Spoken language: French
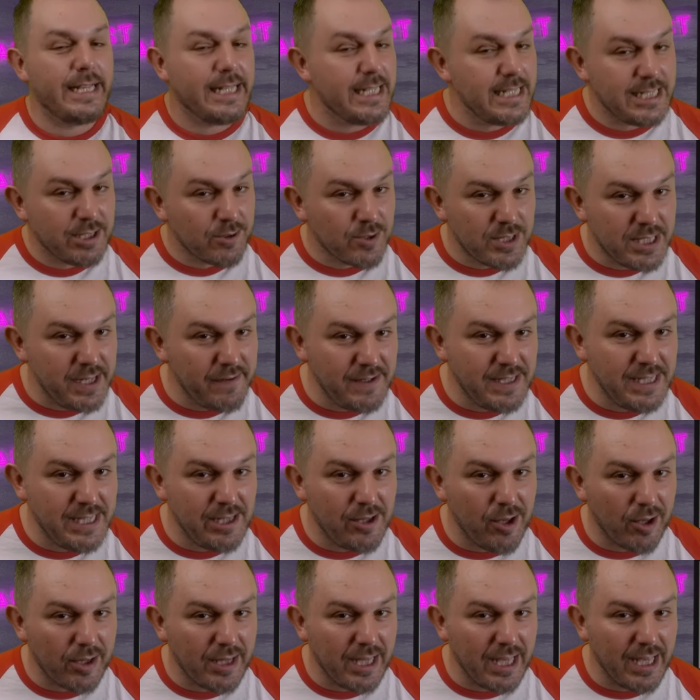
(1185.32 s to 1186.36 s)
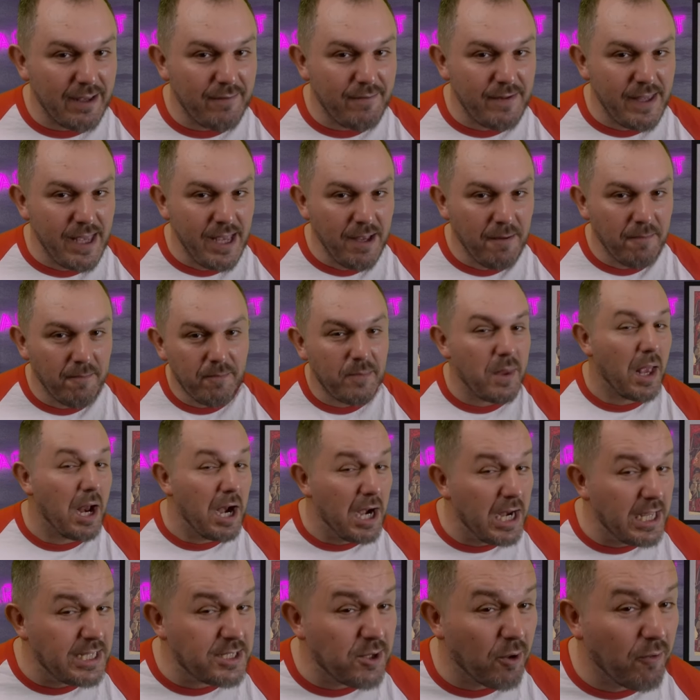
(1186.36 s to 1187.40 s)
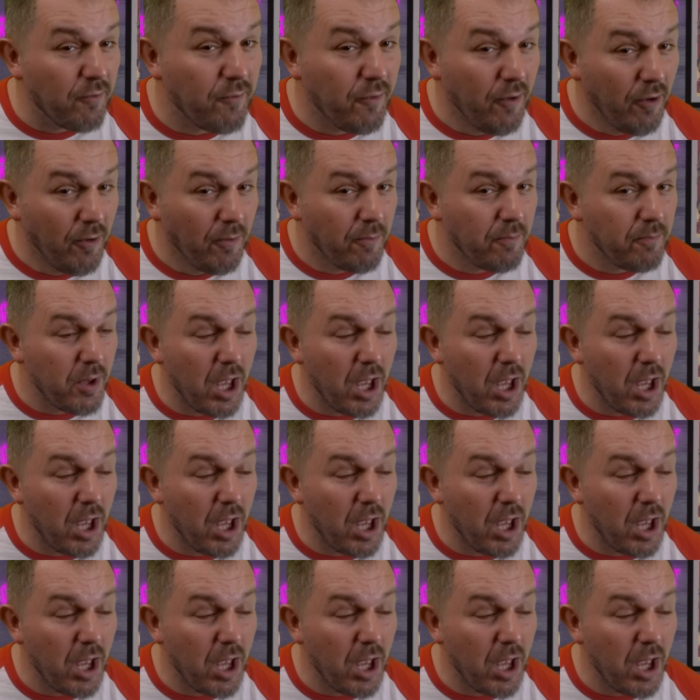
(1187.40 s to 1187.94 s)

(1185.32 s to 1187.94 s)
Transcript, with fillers: qui sont ces visiteurs terrifiés Les enfants